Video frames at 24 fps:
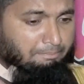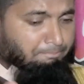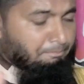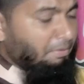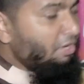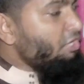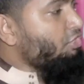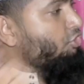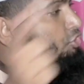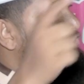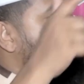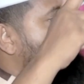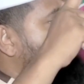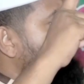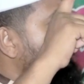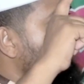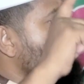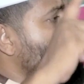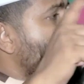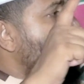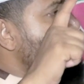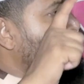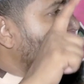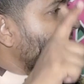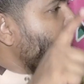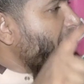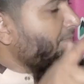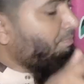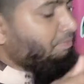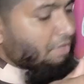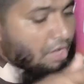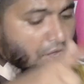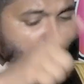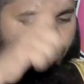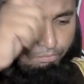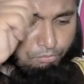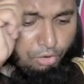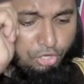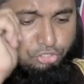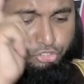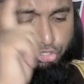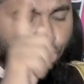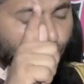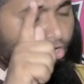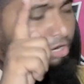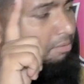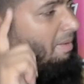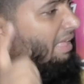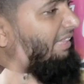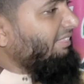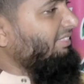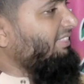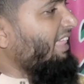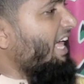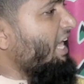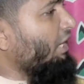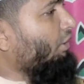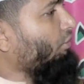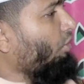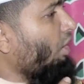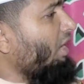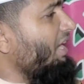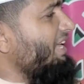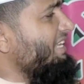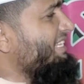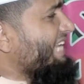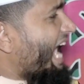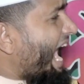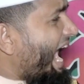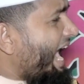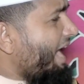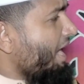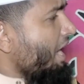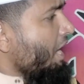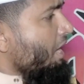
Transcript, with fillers: বিশ্বব্যাপী মুসলমানদের কলিজা